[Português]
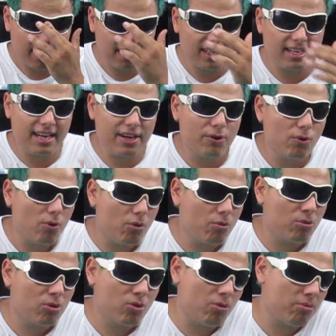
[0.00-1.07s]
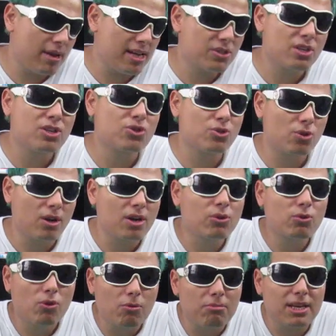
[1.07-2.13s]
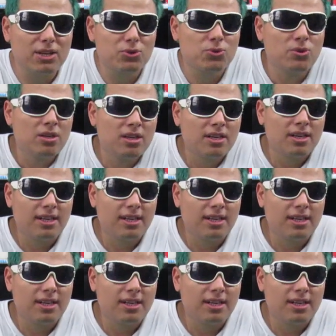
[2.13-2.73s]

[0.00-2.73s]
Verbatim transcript: que nele eu começo a história do começo,